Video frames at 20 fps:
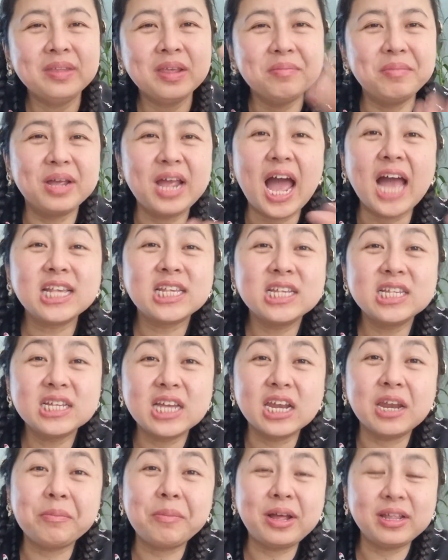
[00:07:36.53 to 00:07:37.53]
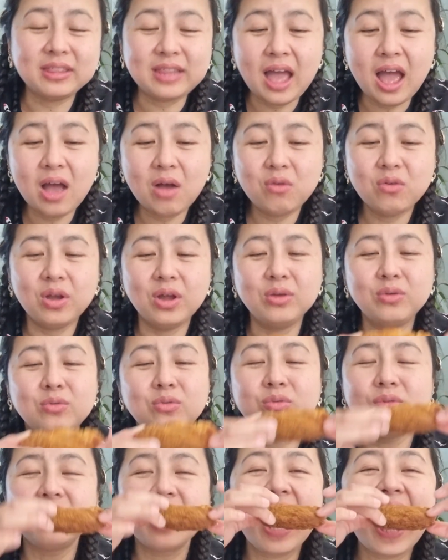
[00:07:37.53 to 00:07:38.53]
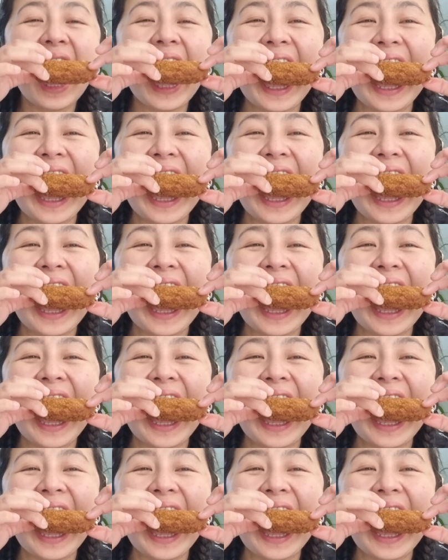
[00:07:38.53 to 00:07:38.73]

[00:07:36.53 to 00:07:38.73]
mag-assist ka ng mga tao, ganun.